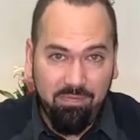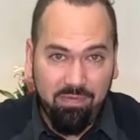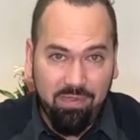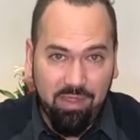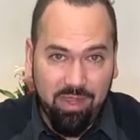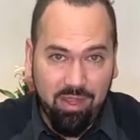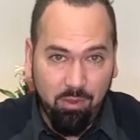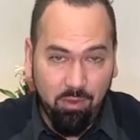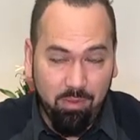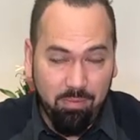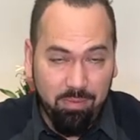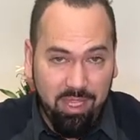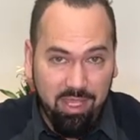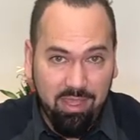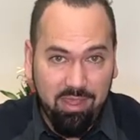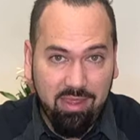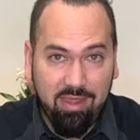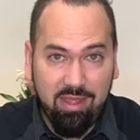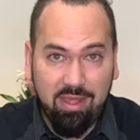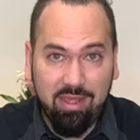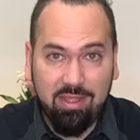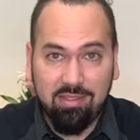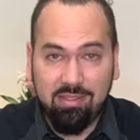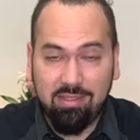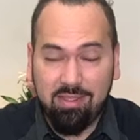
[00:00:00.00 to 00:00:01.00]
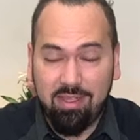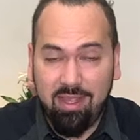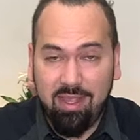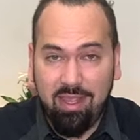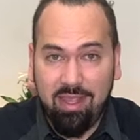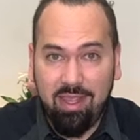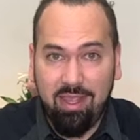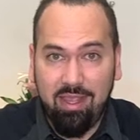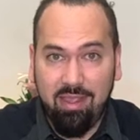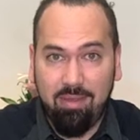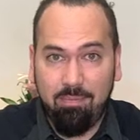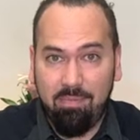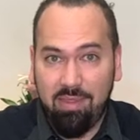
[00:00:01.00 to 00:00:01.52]
de comidas,
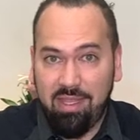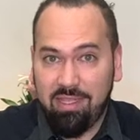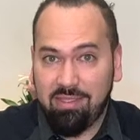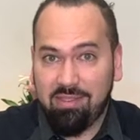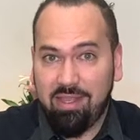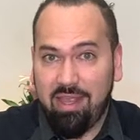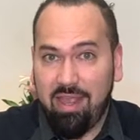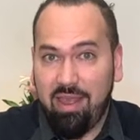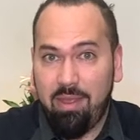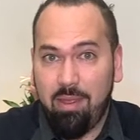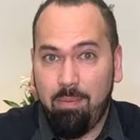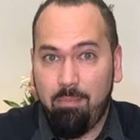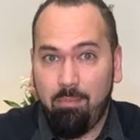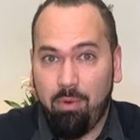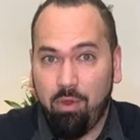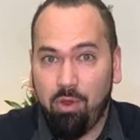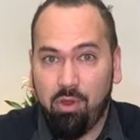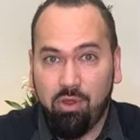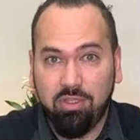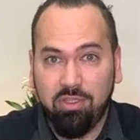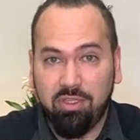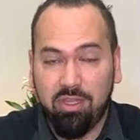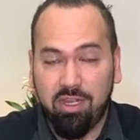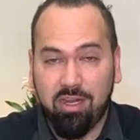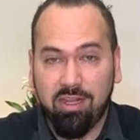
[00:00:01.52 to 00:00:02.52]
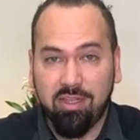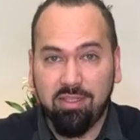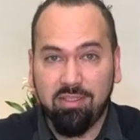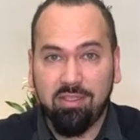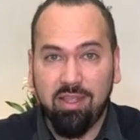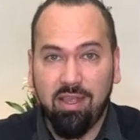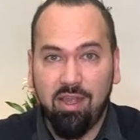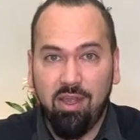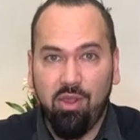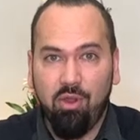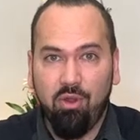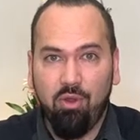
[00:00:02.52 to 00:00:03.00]
eh, bien sea de postres